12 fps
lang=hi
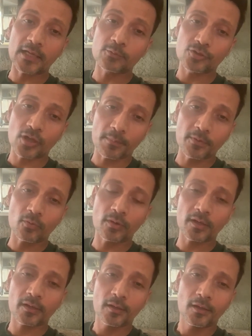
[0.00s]
है जो जहाँ भी
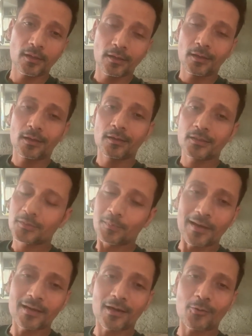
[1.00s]
होंगे
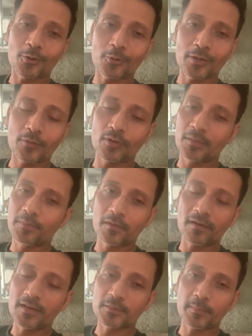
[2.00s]
स्माइल कर रहे होंगे उनकी वो डिम्पल
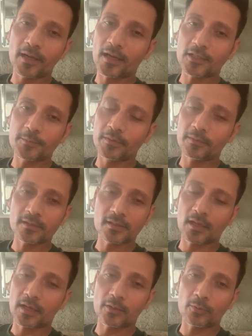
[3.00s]
वाली स्माइल आज भी
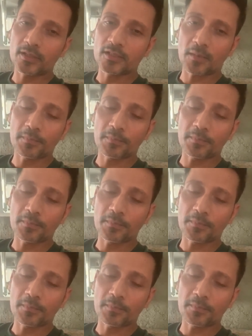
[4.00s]
नजर आ रही होगी जहाँ